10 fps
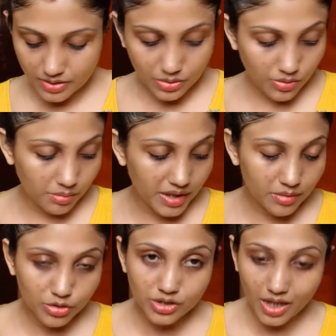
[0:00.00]
তো আমি এর
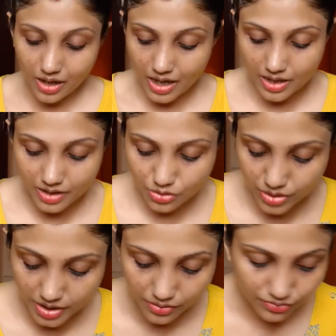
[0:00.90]
মধ্যে আর
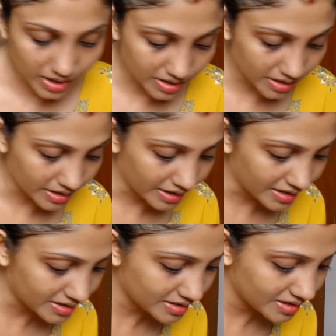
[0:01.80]
একটুখানি ওয়াটার নিয়ে
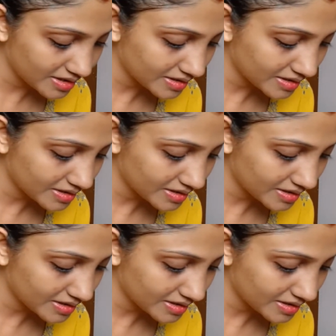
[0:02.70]
নিয়েছি